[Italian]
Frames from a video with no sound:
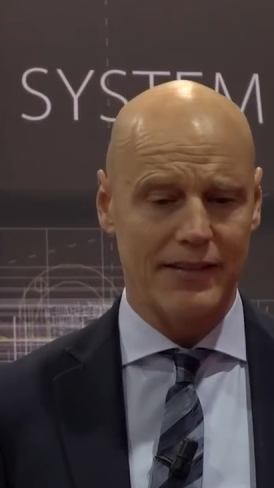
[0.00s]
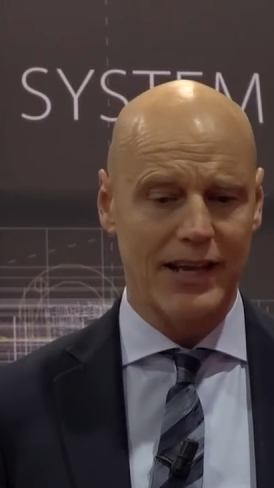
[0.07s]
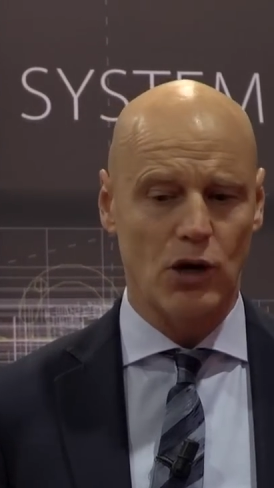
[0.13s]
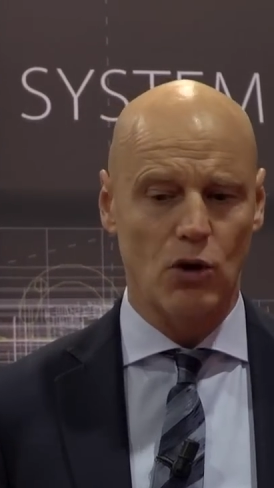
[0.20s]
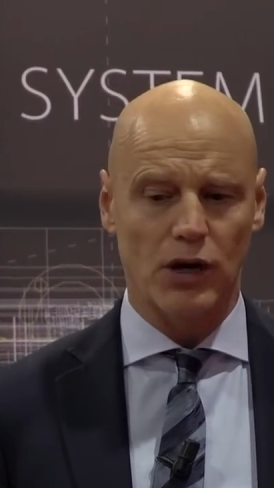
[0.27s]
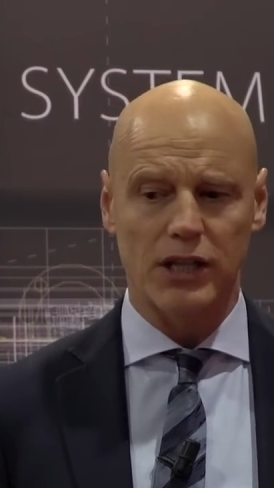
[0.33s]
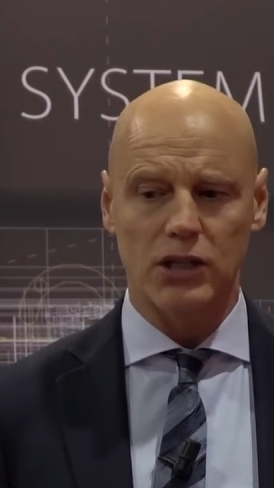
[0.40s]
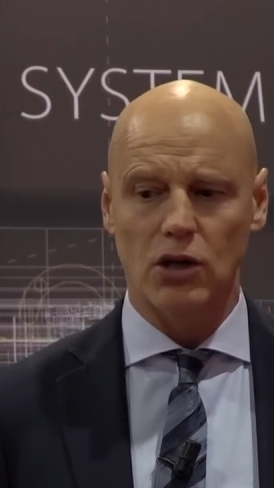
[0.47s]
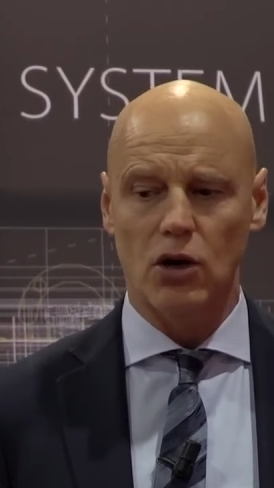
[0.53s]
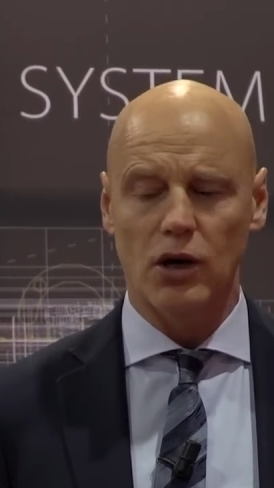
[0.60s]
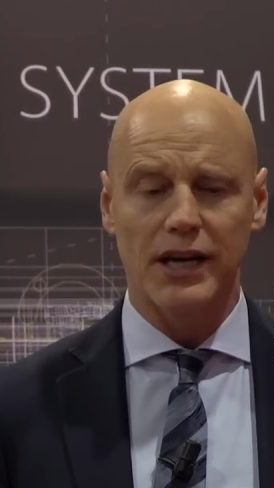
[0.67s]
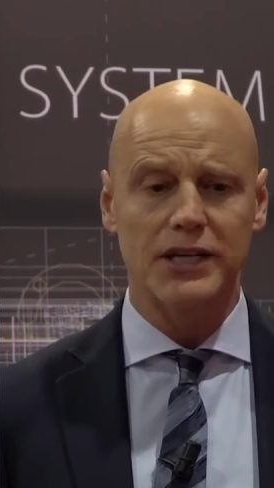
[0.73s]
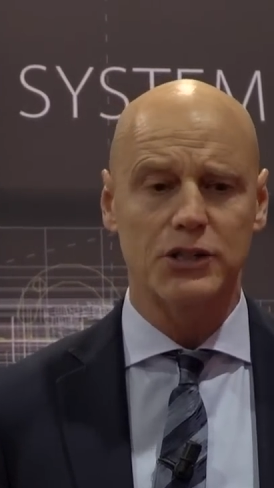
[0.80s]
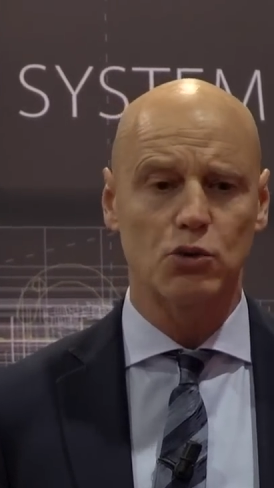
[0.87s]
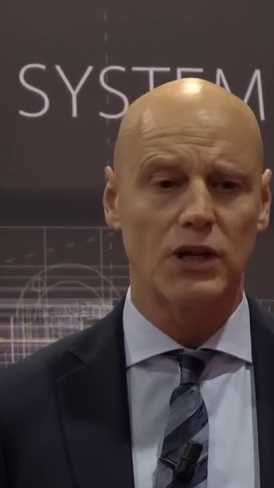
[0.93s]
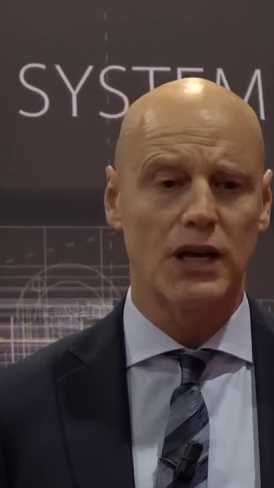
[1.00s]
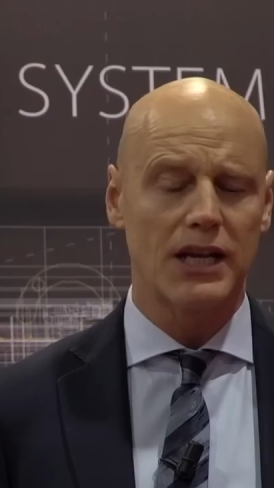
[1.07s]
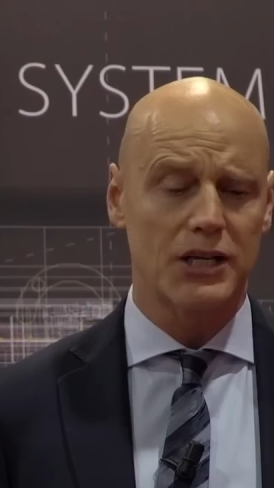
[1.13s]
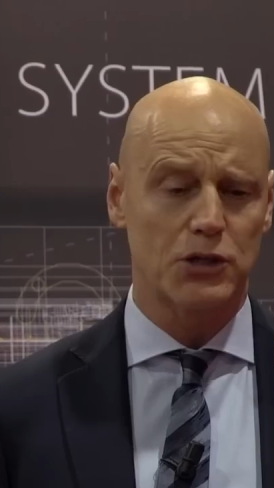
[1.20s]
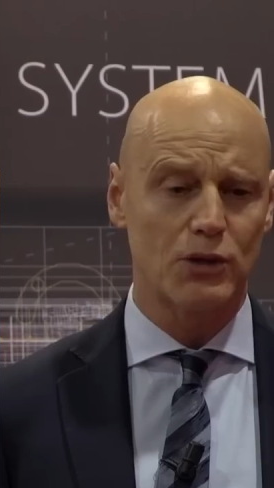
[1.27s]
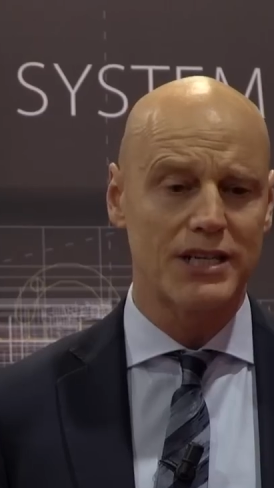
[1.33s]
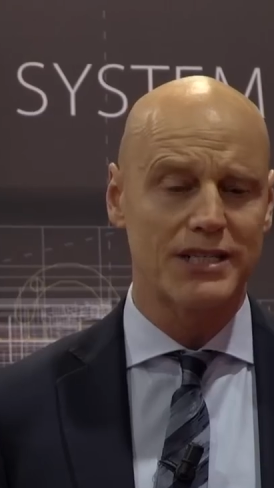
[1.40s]
nei corridoi e
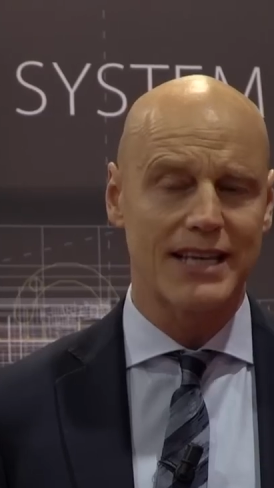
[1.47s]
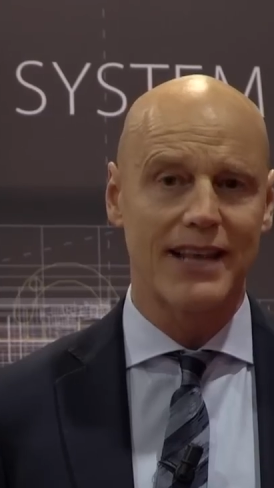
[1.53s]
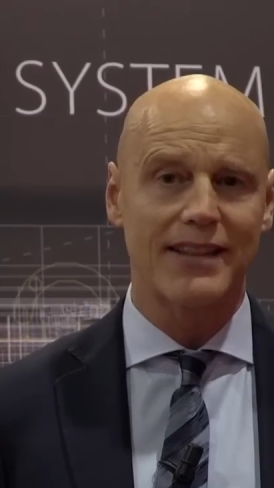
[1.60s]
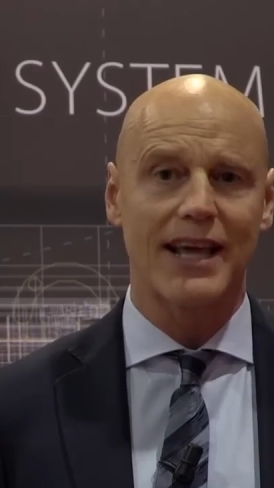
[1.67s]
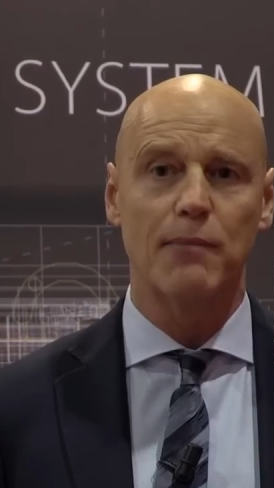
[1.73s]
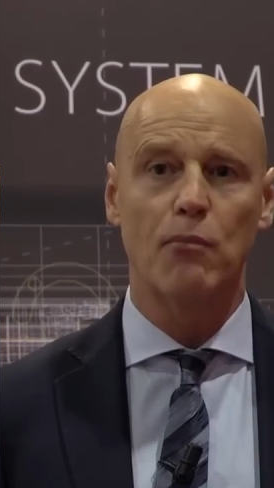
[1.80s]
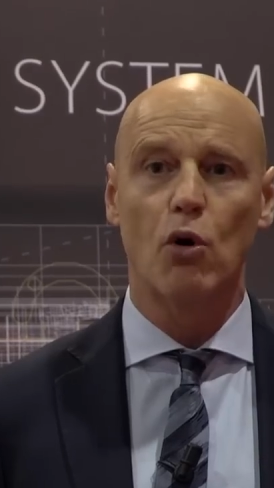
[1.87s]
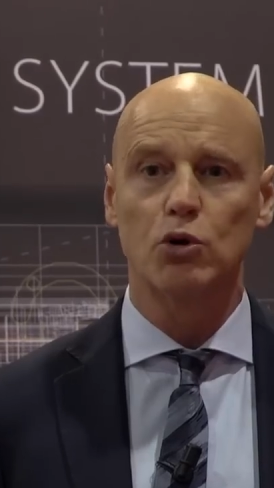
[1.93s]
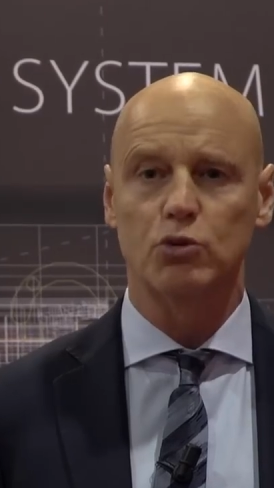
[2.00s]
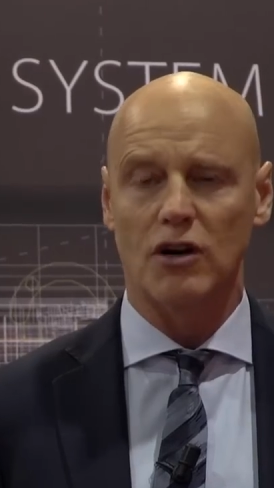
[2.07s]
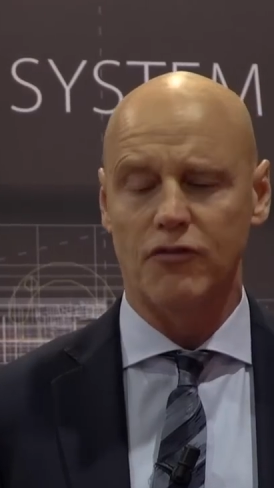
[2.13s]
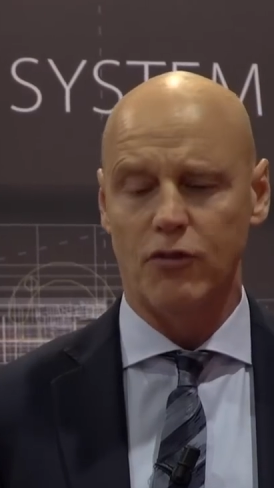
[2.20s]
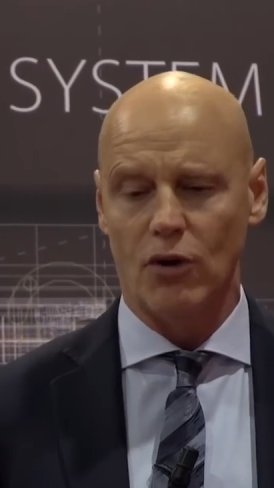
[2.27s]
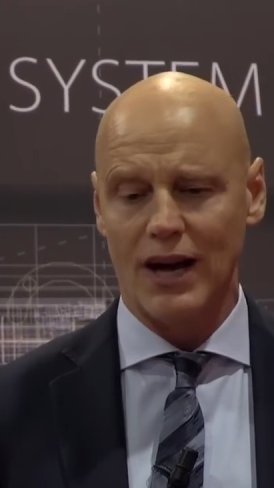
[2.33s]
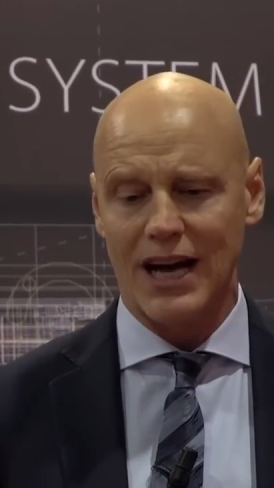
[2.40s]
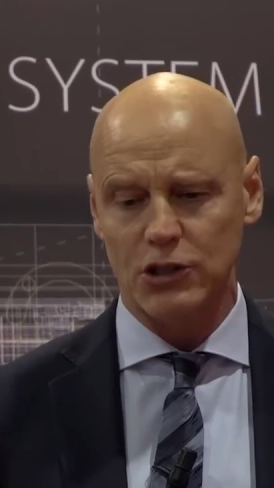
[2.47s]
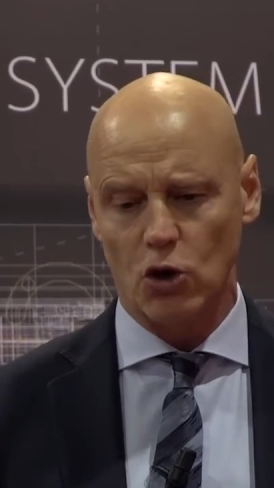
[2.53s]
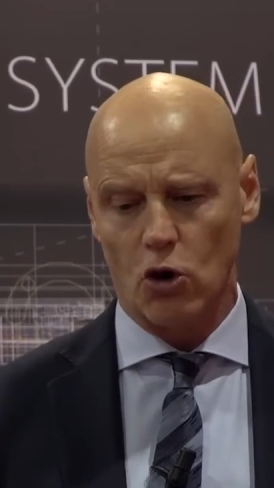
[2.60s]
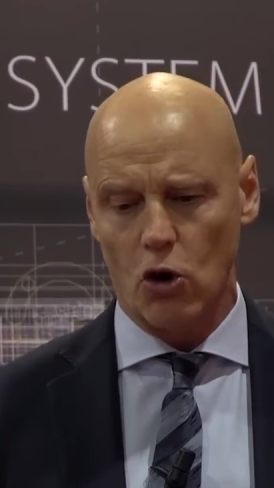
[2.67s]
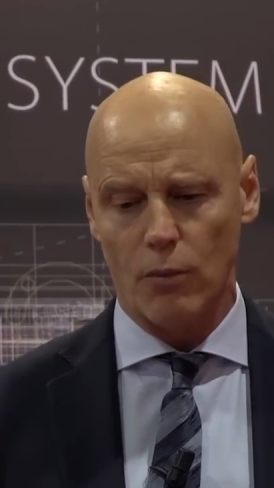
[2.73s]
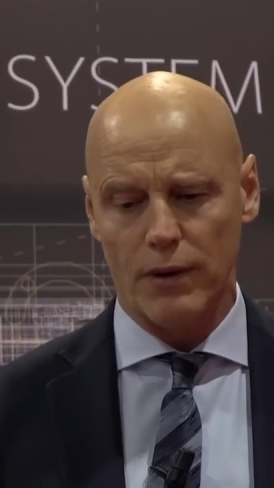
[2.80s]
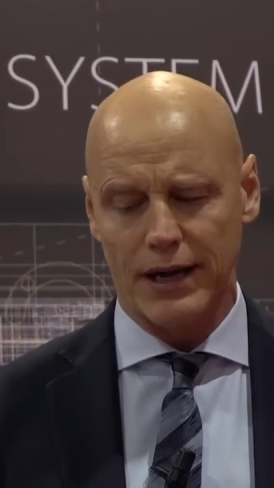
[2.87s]
sugli stand è molto affollato
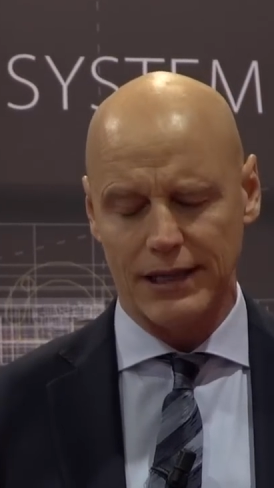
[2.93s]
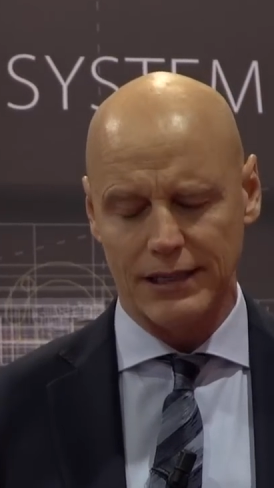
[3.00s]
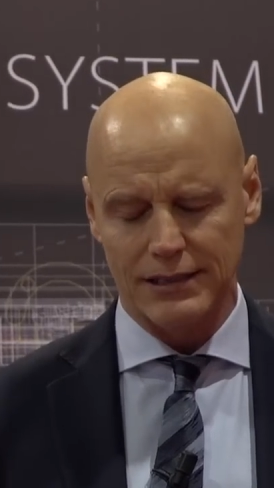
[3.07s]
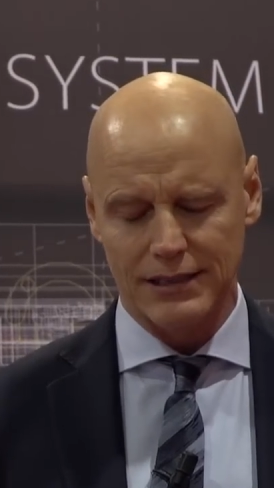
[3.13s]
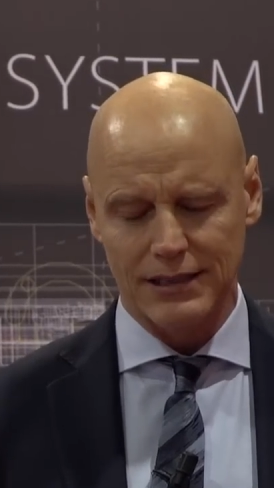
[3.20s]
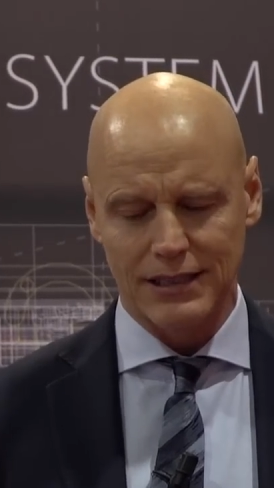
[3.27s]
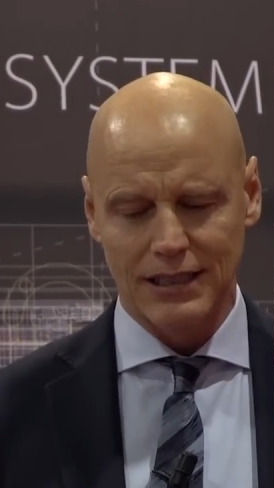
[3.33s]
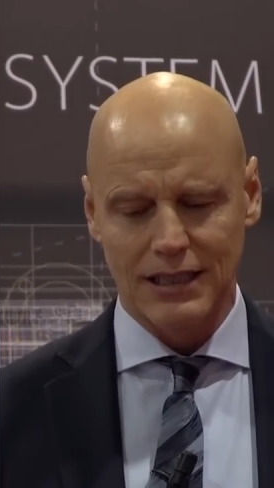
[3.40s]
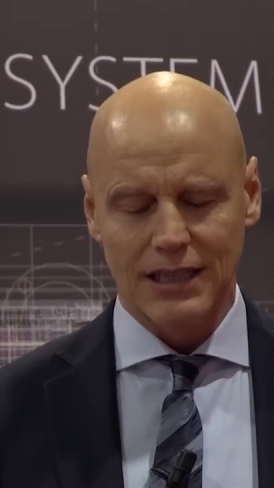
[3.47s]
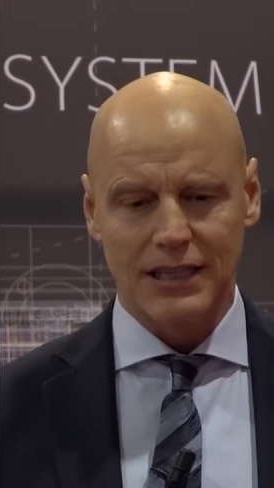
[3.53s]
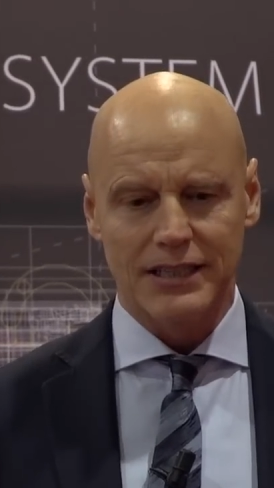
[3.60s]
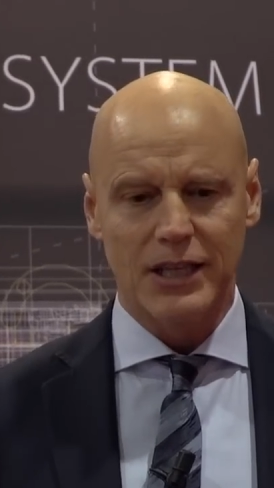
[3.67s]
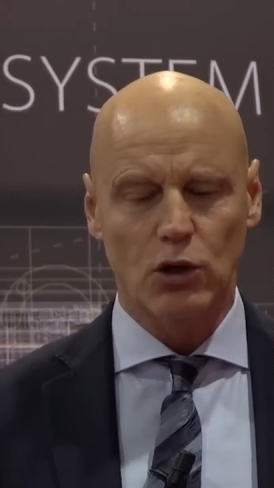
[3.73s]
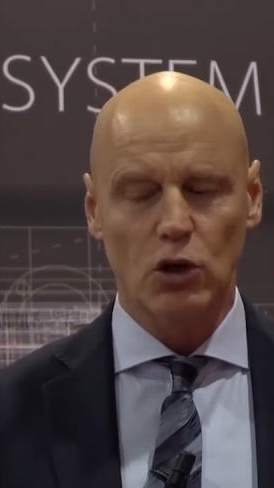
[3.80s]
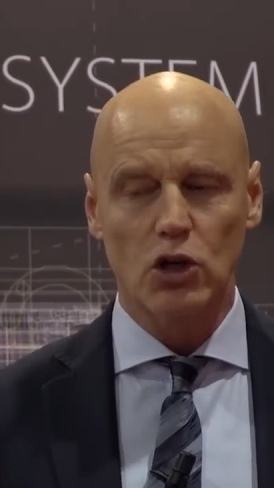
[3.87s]
come di